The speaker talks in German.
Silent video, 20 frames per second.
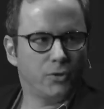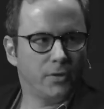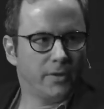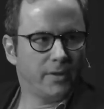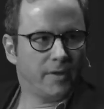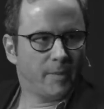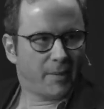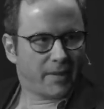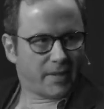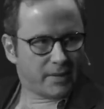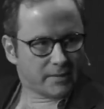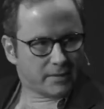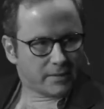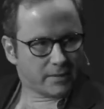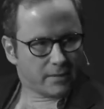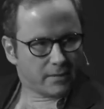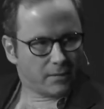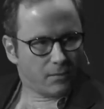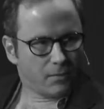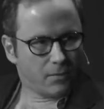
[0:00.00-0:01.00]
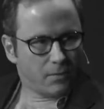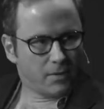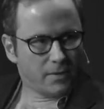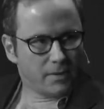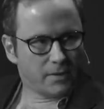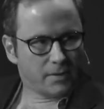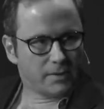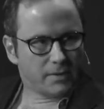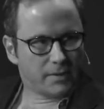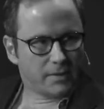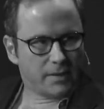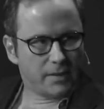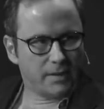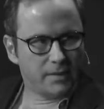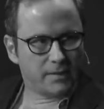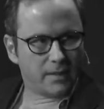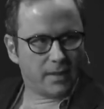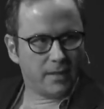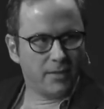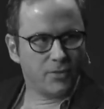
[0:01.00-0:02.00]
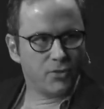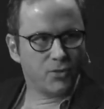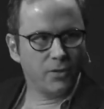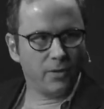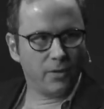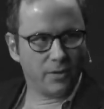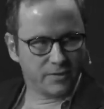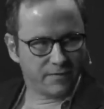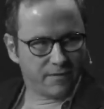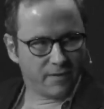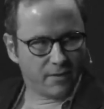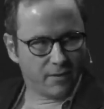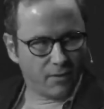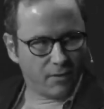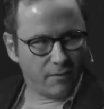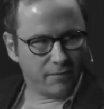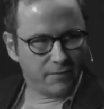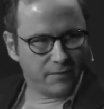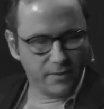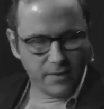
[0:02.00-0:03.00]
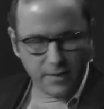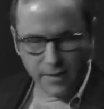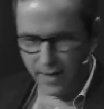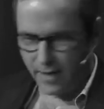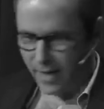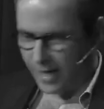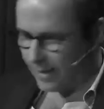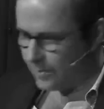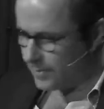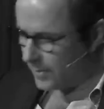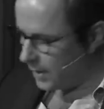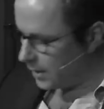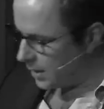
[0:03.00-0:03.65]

schön in der Presse und dann ist alles schön ausverkauft. Und dann nahm